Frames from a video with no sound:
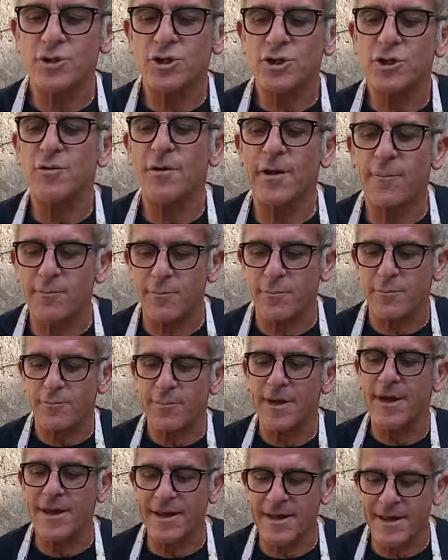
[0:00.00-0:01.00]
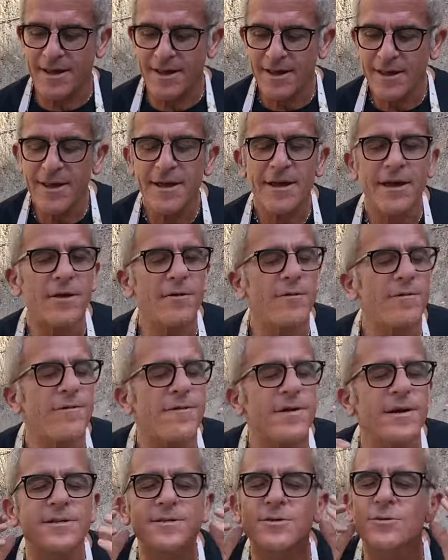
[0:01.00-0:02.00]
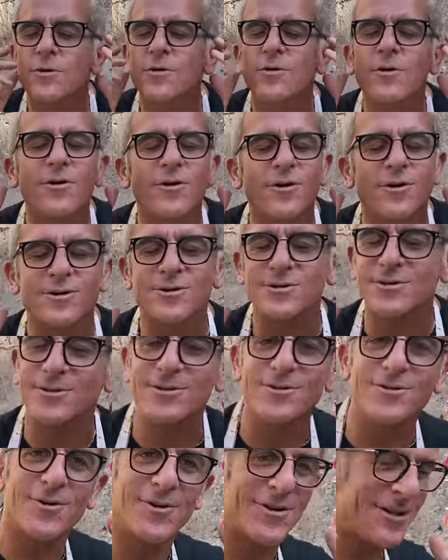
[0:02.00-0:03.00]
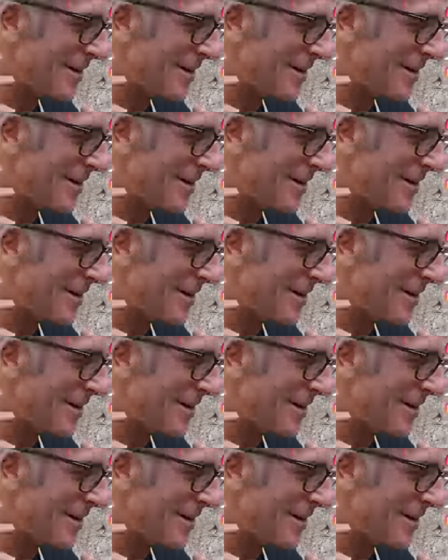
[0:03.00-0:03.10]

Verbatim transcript: scivola più bene che non fa il suono nostro il suono